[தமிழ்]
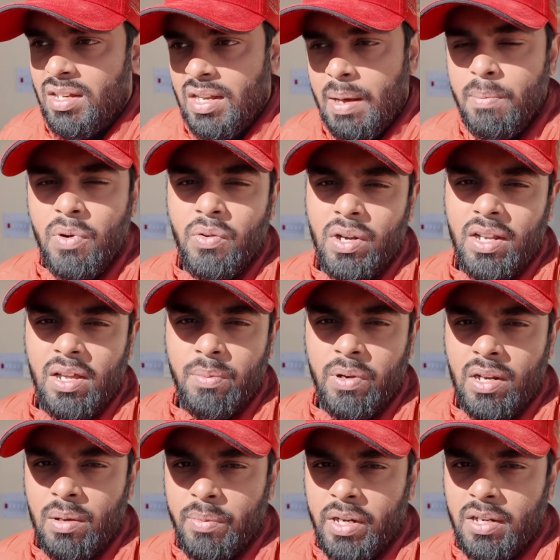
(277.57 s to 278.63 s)
நம்ம வண்டி
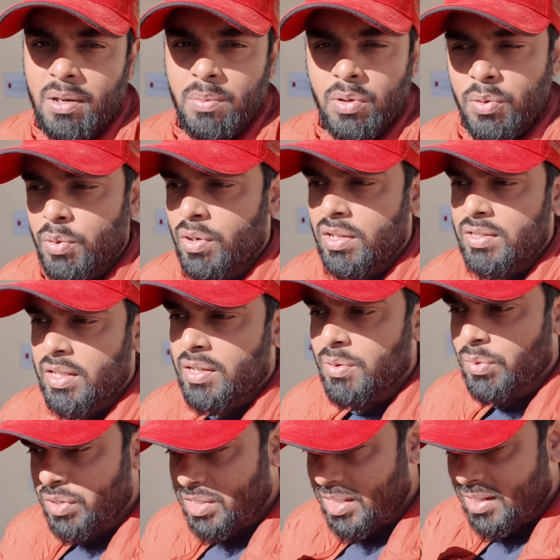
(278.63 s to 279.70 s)
எப்படி நான் மெயின்டைன் பண்ணணும்னு உங்களுக்கு
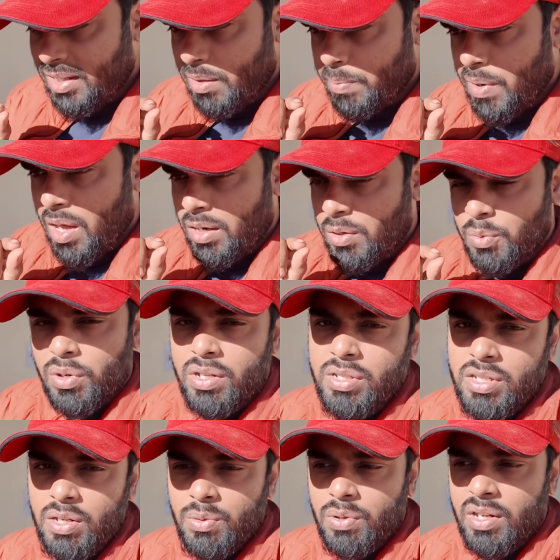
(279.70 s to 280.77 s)
தெரியும் ஒரு சின்ன பார்ட்
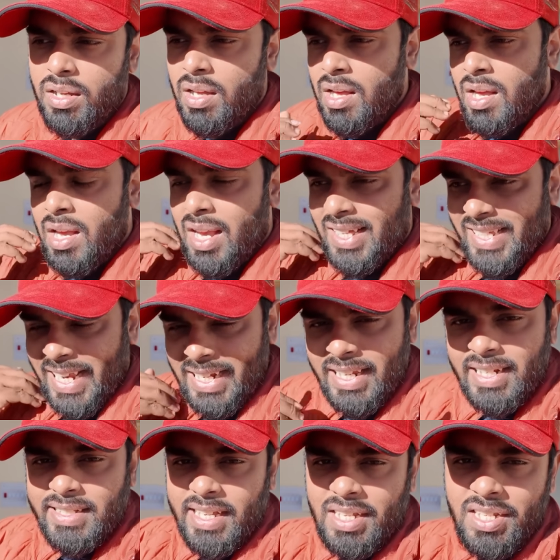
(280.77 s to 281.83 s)
உடஞ்சா கூட அந்த
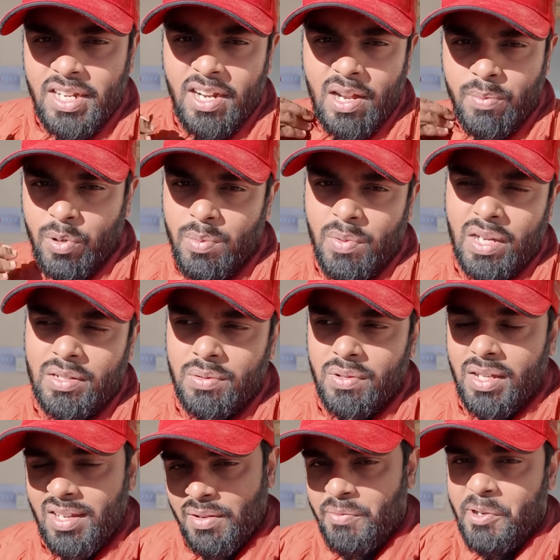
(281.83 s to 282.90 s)
என்டையர் செக்ஷனே நான் போய்
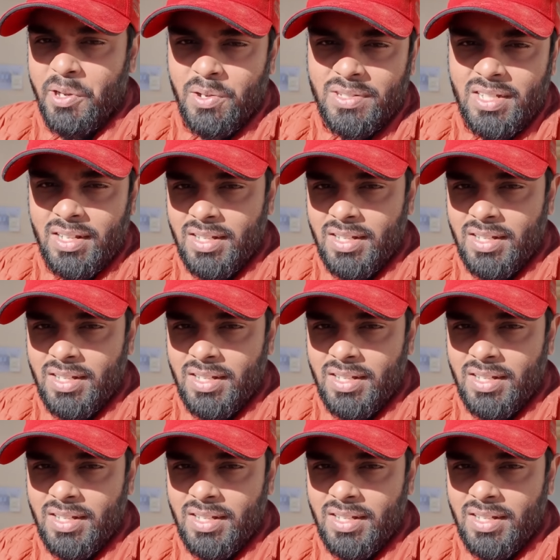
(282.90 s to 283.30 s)
மாற்றுவேன் வீடியோஸில்